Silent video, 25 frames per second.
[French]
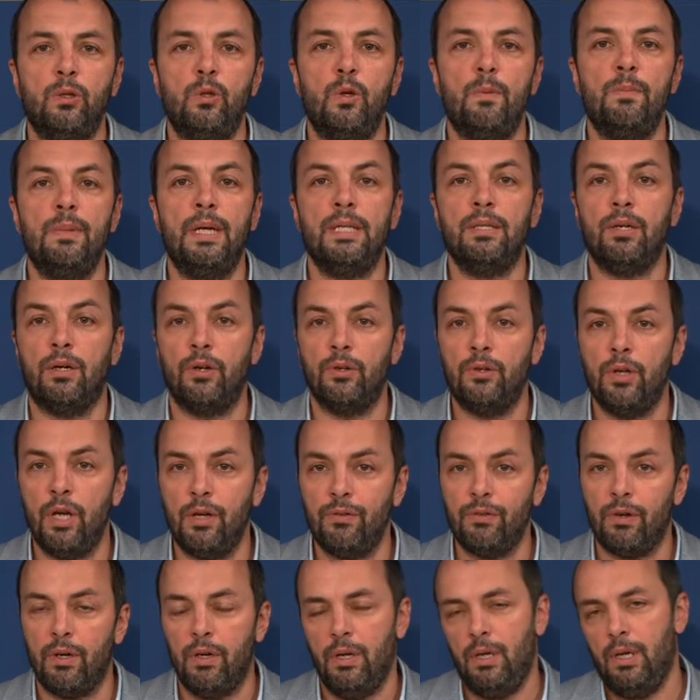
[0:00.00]
de mettre en
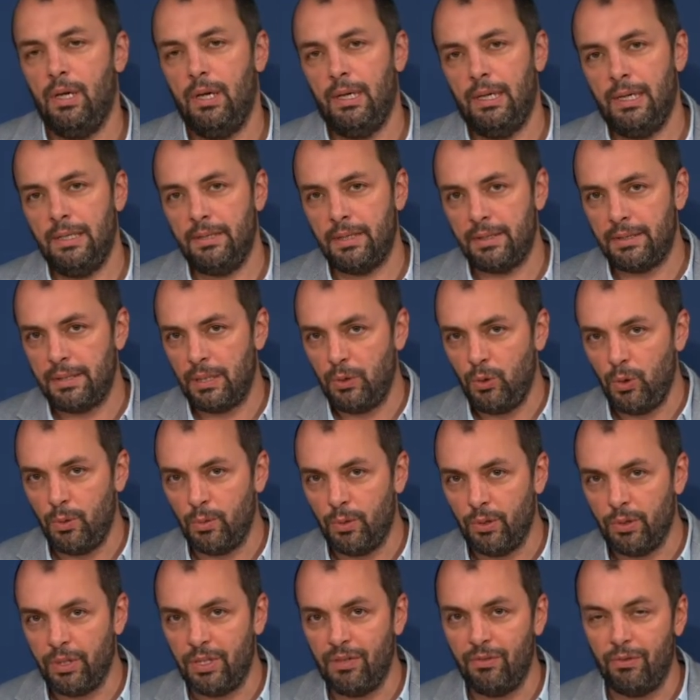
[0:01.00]
œuvre les
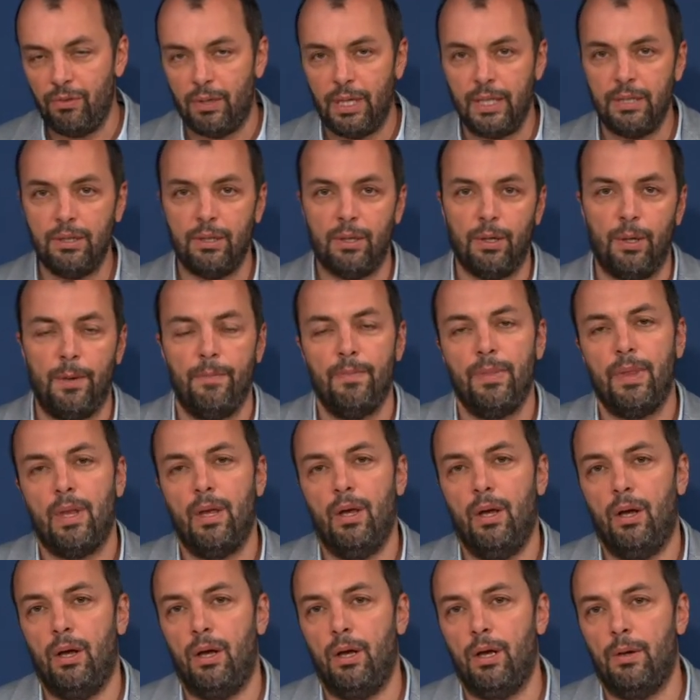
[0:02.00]
enseignements qui vont être
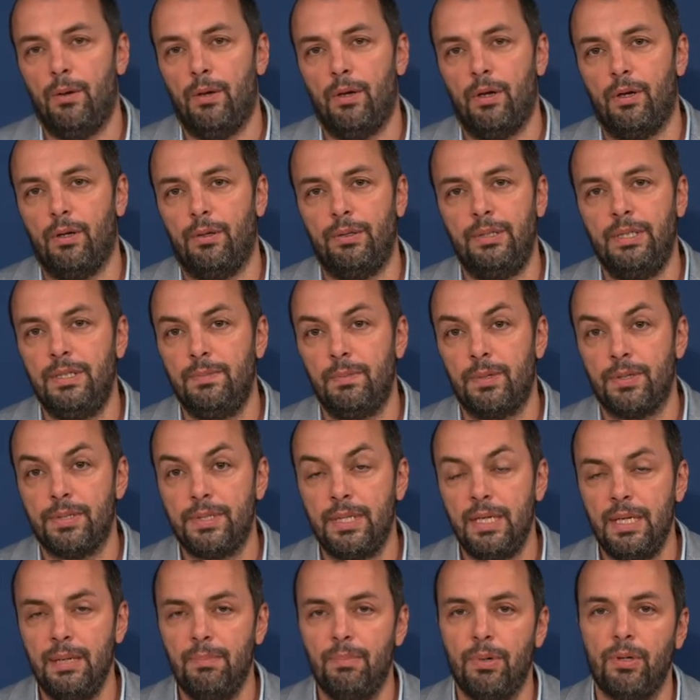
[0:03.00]
euh,
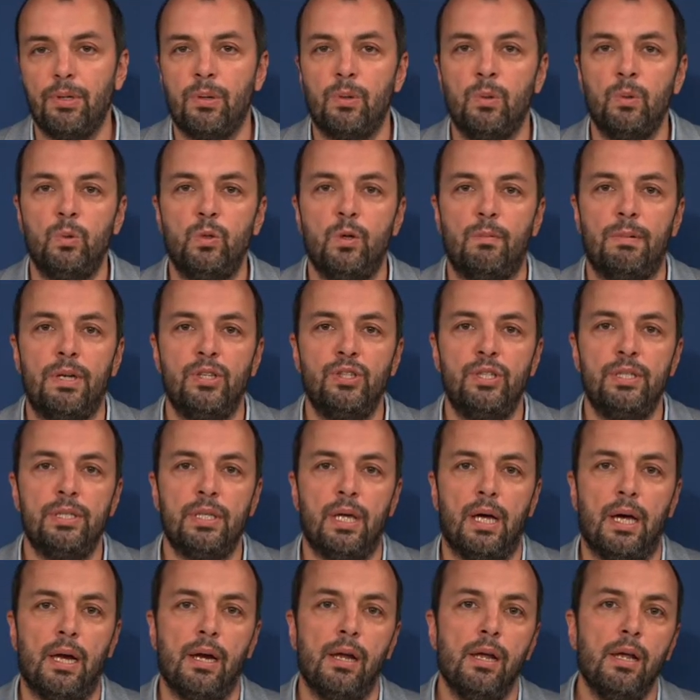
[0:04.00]
dispensés pendant le cours
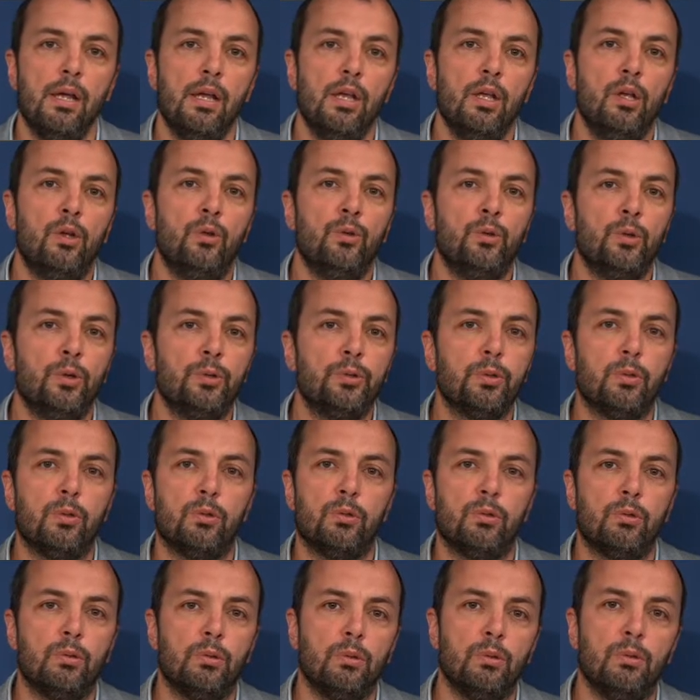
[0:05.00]
magistral. D'autres
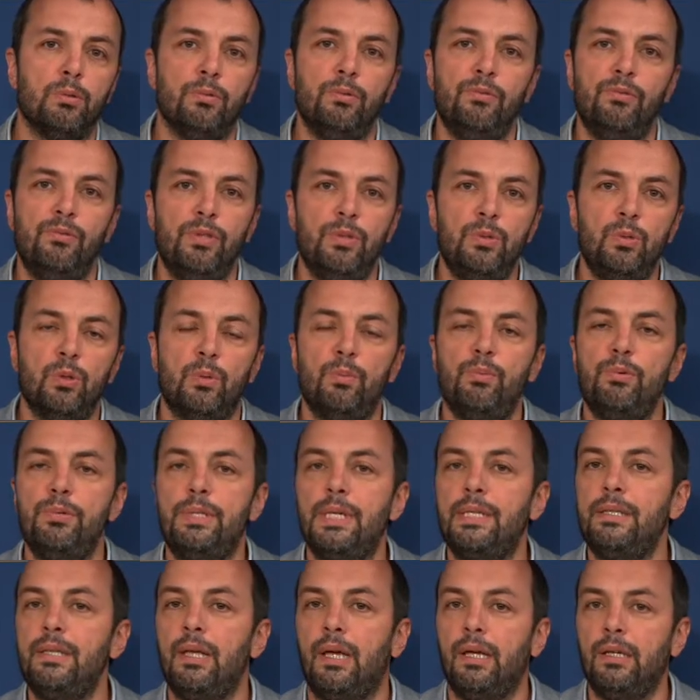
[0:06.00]
auront une vision plus
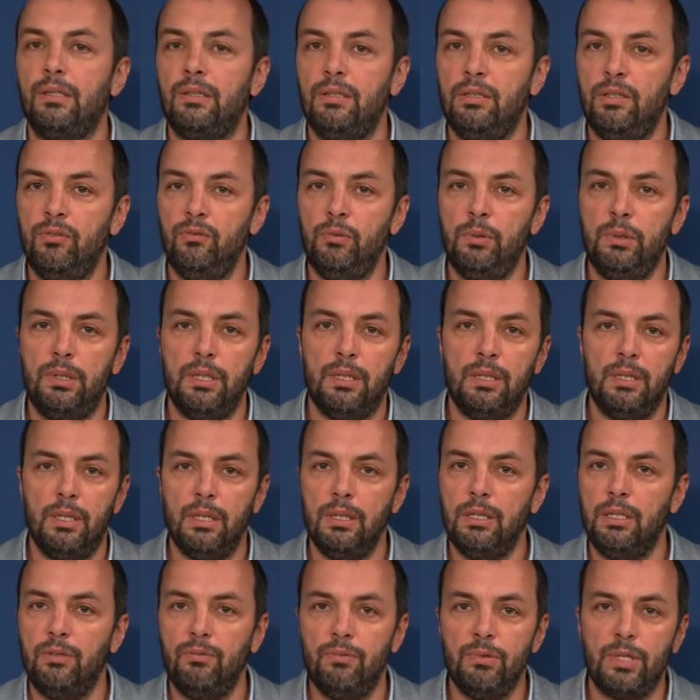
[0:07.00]
interactive du
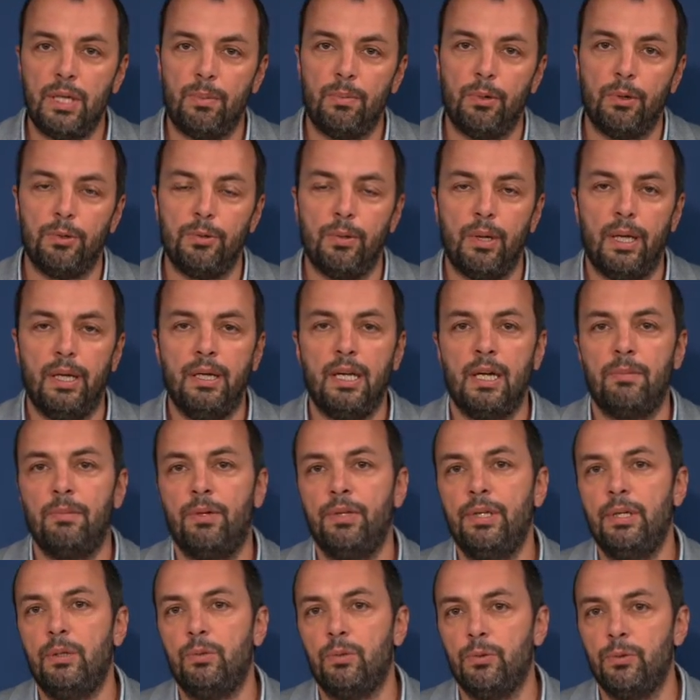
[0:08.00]
TD qui vous apportera également
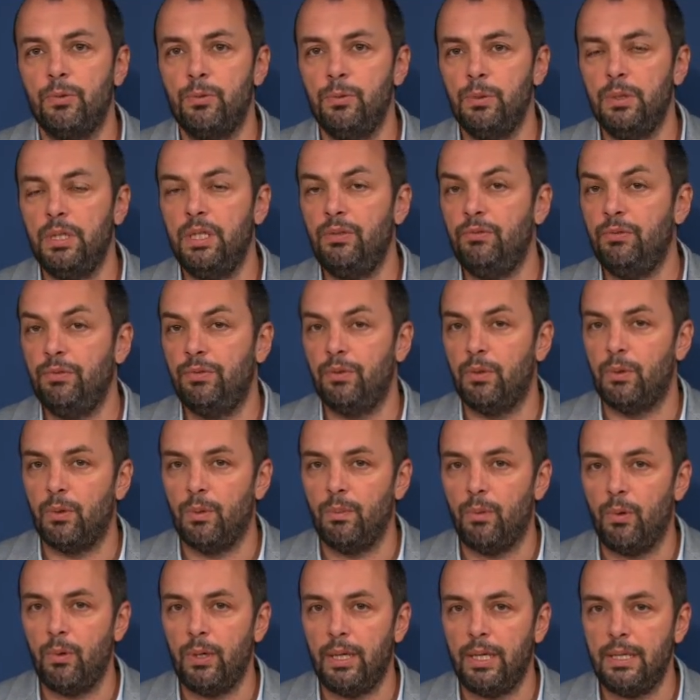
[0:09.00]
des contenus qui vous feront
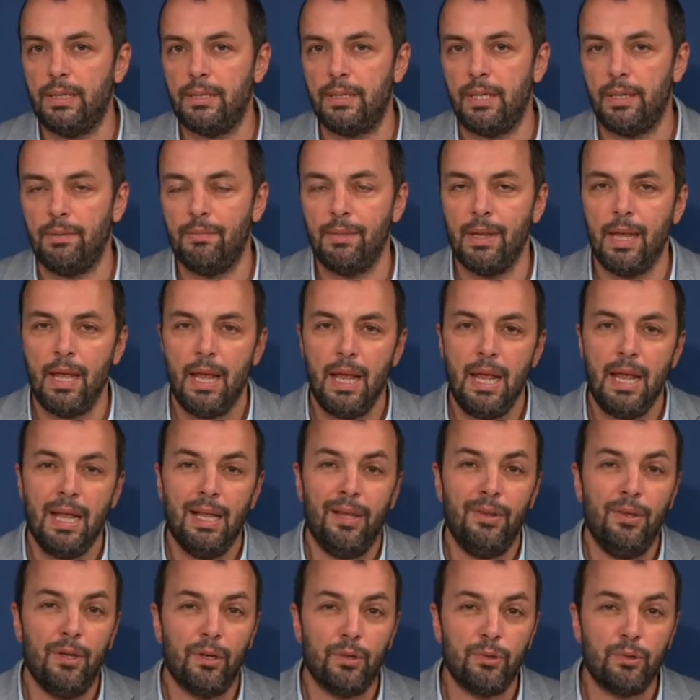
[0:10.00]
progresser.
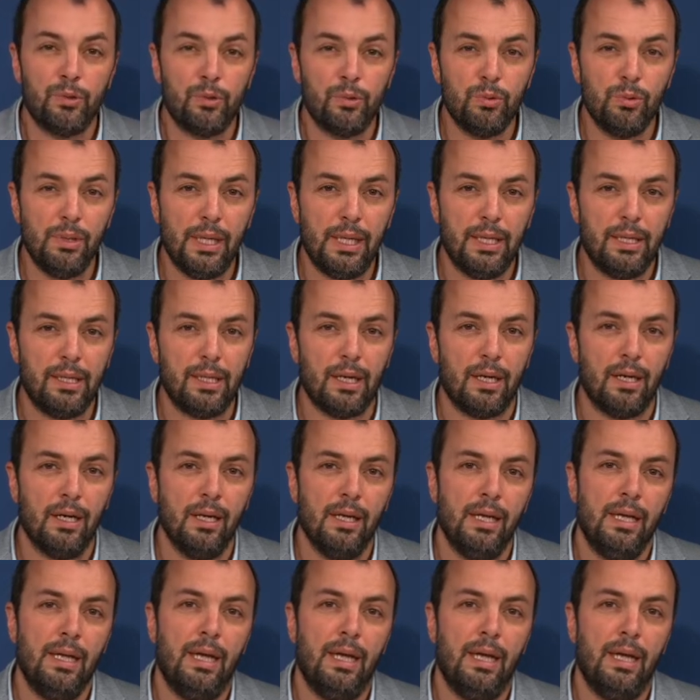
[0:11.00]
Dans tous les cas,